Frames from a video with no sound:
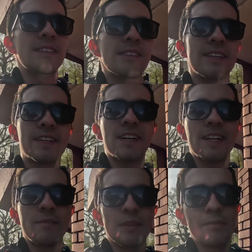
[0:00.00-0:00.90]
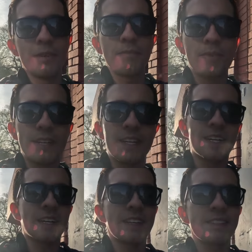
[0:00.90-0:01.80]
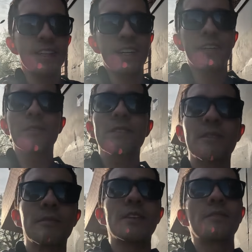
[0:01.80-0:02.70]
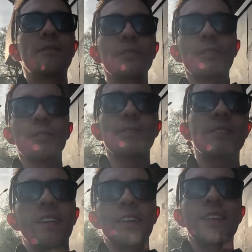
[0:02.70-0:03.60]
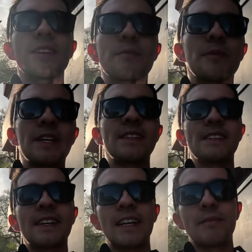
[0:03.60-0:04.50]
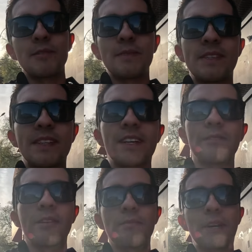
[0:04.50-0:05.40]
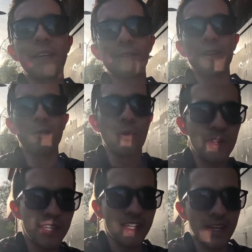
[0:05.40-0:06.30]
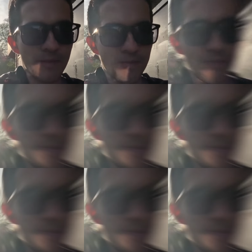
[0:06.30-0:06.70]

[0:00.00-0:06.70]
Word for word: cerca del Big Ben para sacarnos algunas fotos y después estaremos visitando el Palacio de Buckingham.